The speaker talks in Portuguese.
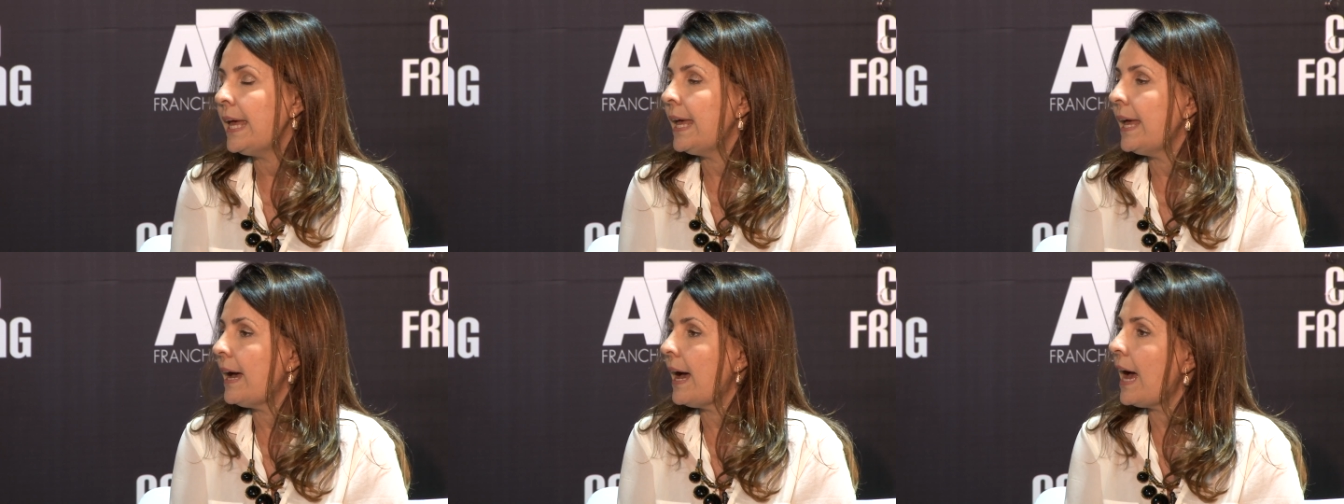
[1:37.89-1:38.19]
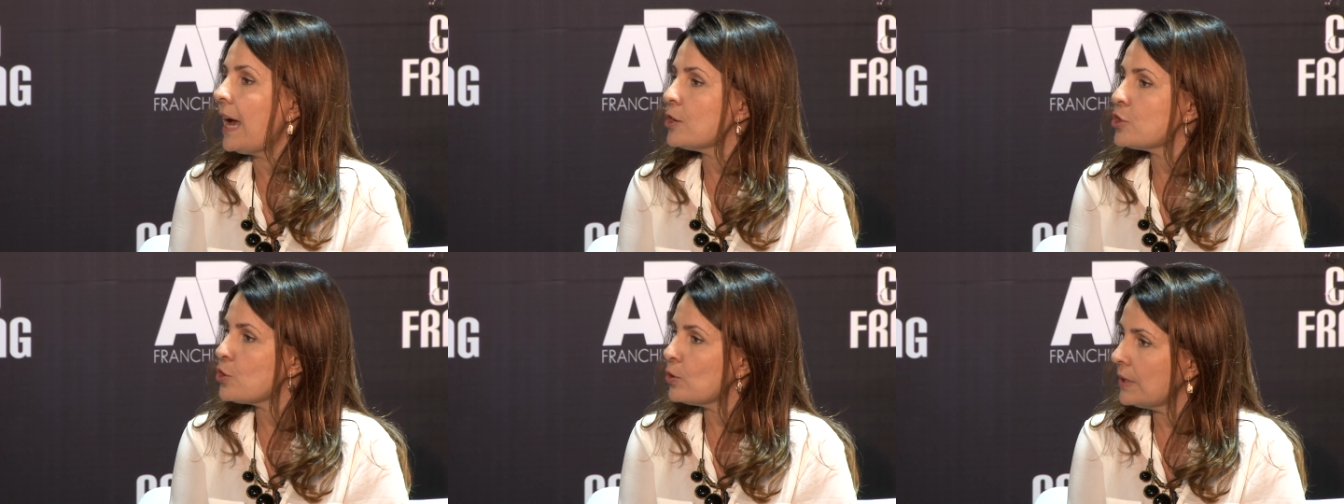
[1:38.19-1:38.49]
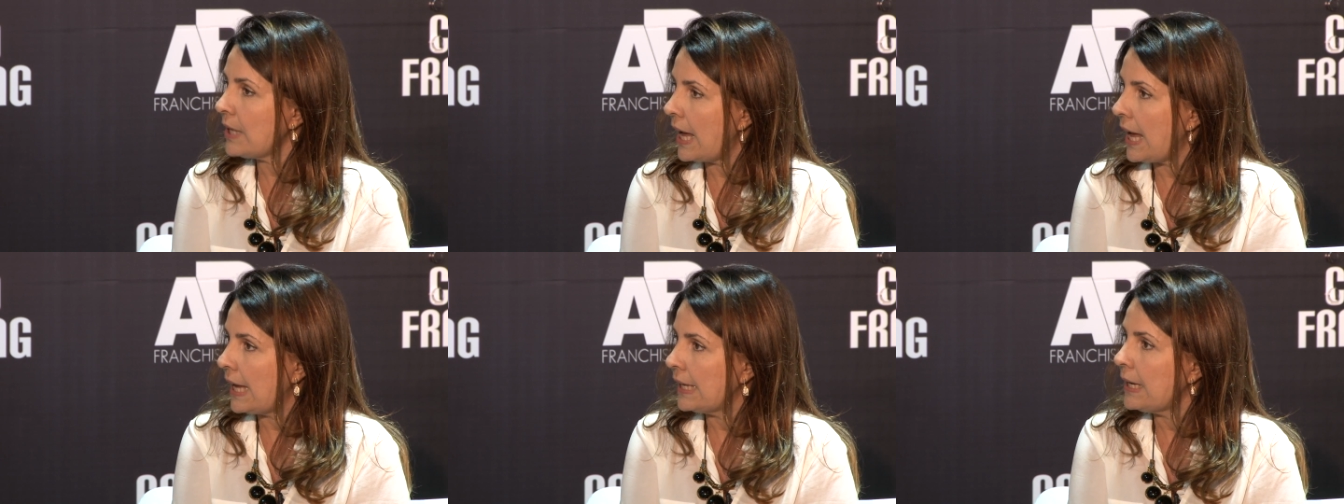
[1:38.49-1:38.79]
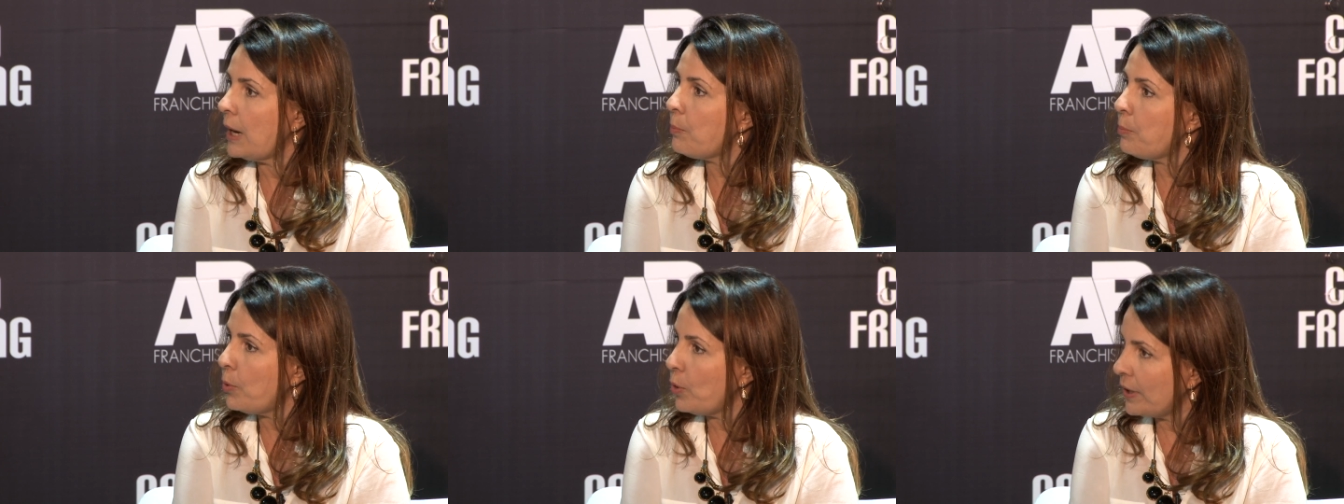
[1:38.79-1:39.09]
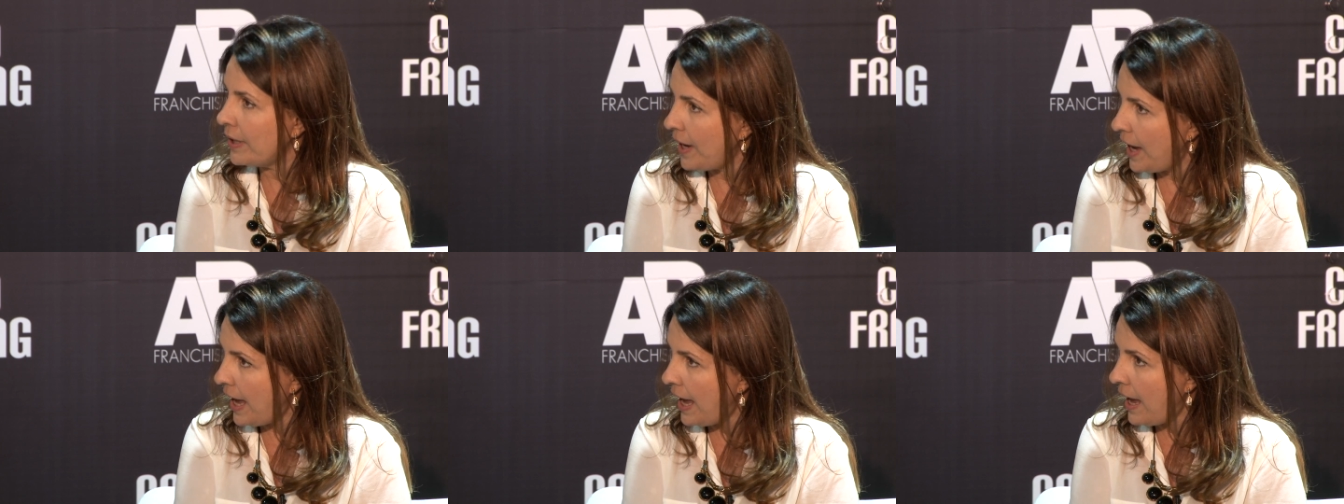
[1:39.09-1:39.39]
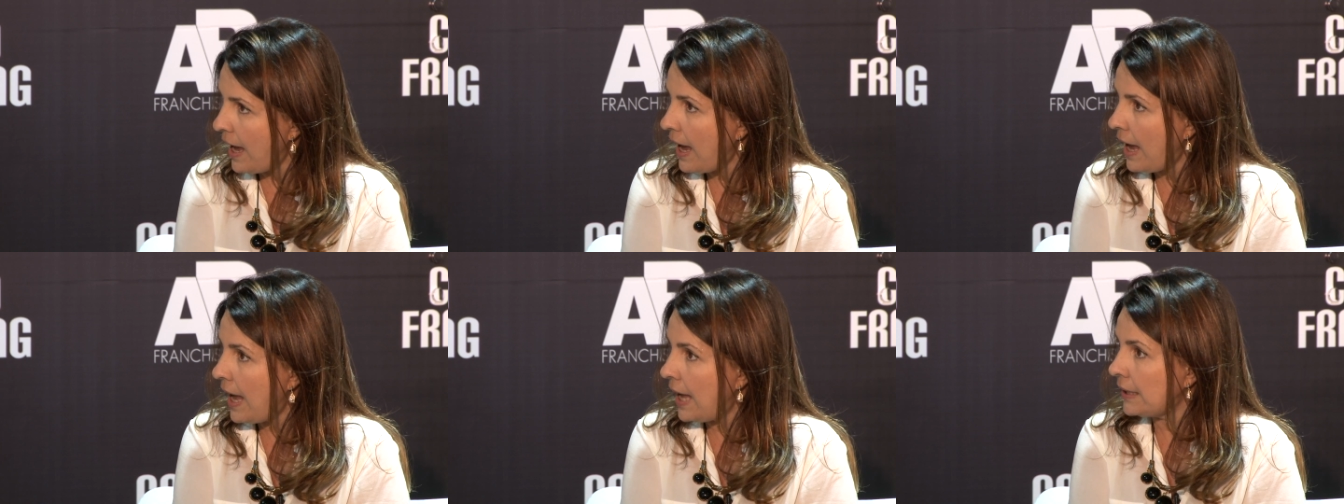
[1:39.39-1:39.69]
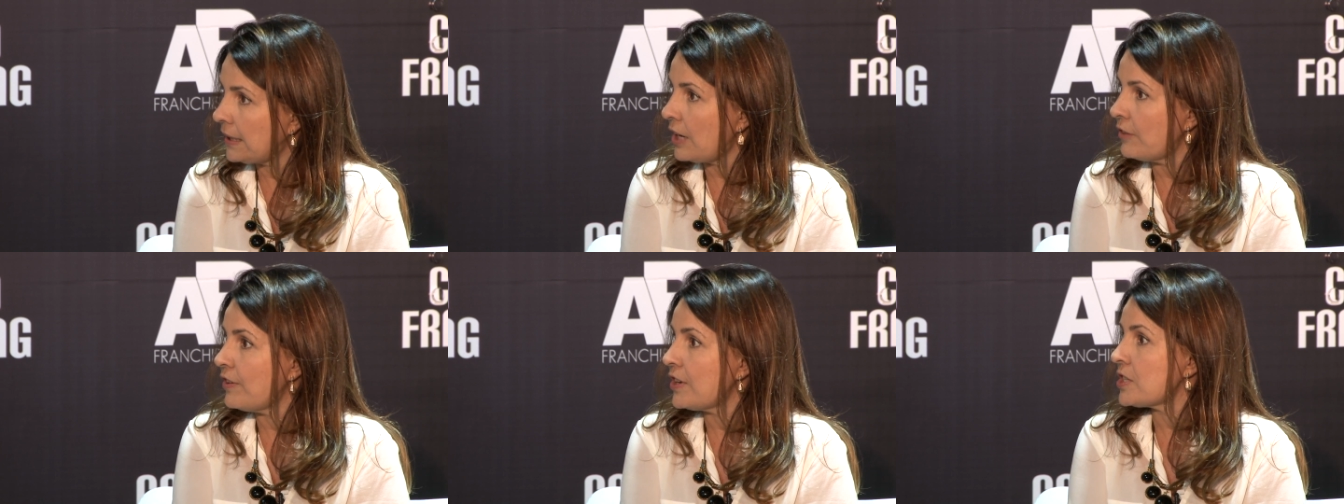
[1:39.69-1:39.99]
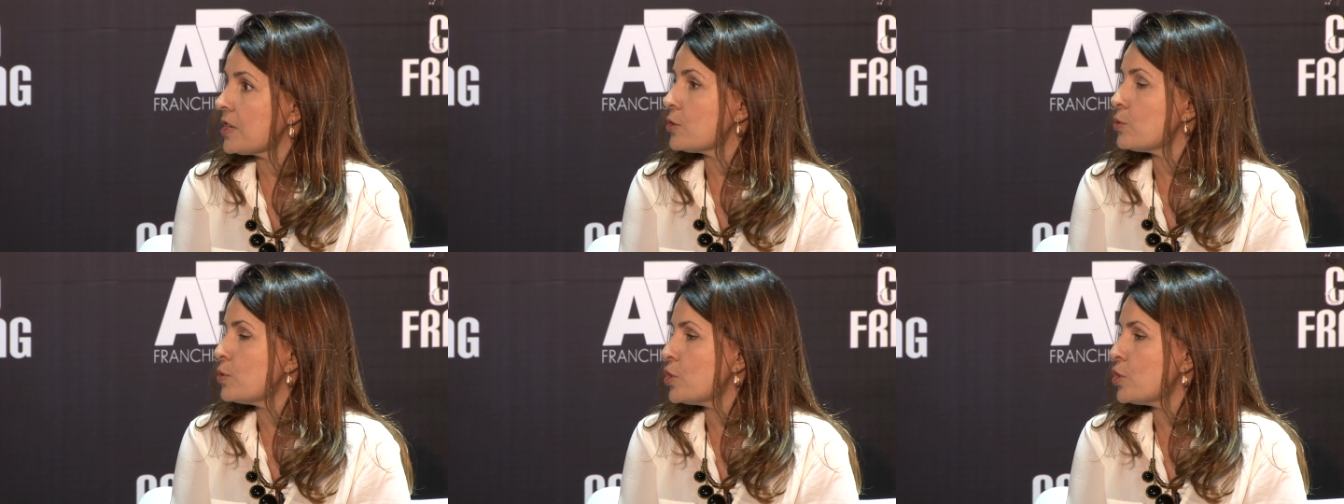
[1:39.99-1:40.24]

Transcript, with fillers: É ajudar e apoiar, através da